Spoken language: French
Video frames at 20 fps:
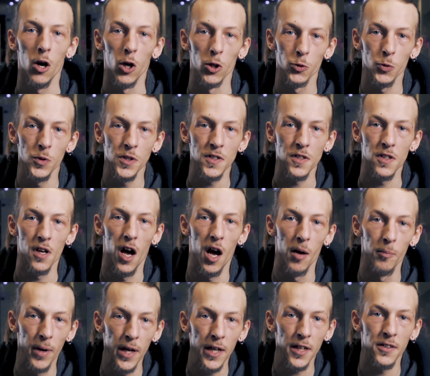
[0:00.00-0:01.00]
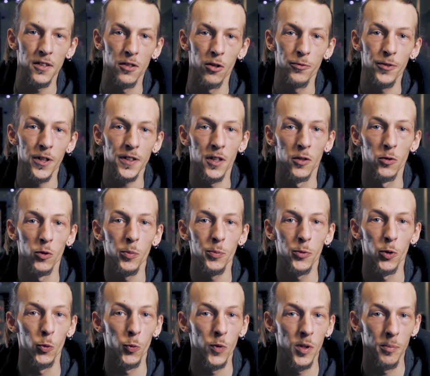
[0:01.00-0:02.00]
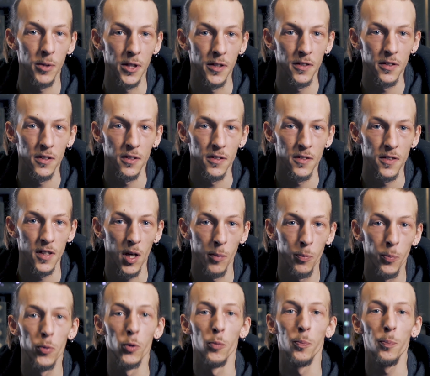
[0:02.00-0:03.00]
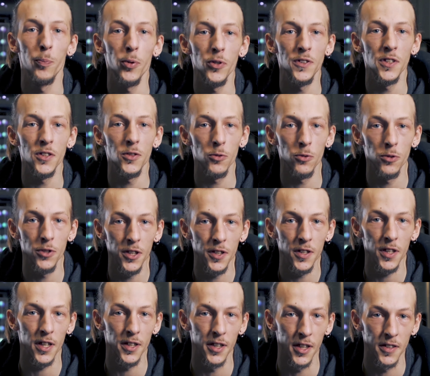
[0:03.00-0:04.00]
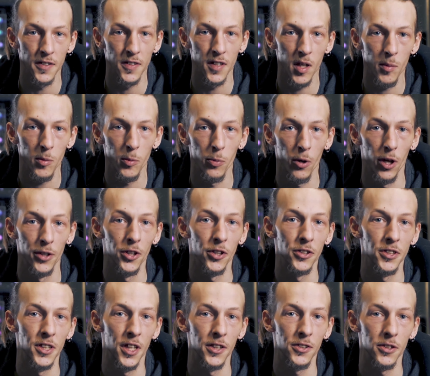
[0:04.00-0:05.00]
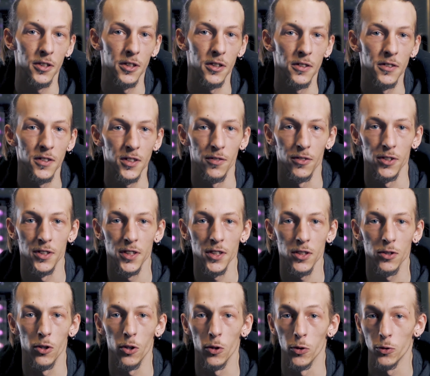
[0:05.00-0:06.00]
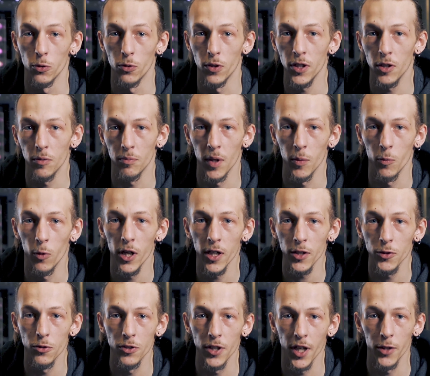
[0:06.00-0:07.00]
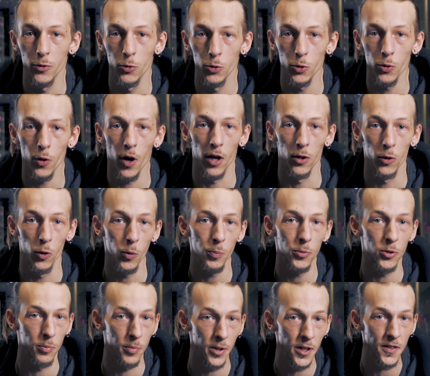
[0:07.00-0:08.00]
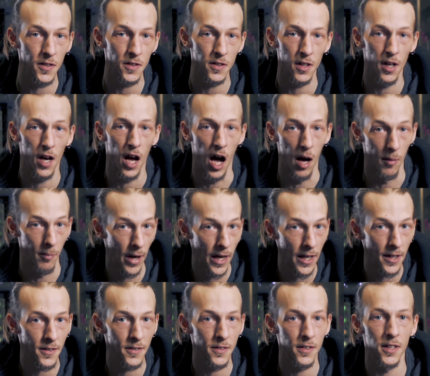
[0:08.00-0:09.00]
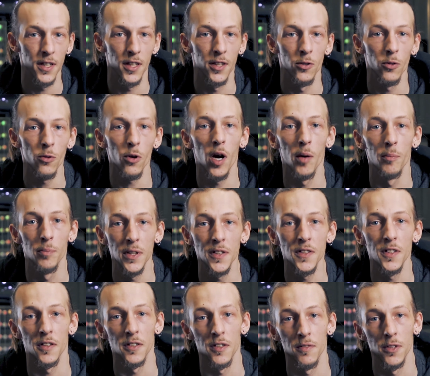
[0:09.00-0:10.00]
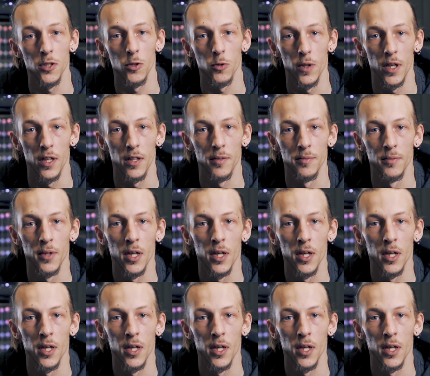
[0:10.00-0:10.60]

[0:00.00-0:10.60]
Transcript: Ensuite, un byte est en fait un groupe de 8 bits. C'est la plus petite unité adressable pour un ordinateur. Ça veut dire que quand tu lis une mémoire, tu liras toujours un groupe de bits, un byte, et non un bit individuel.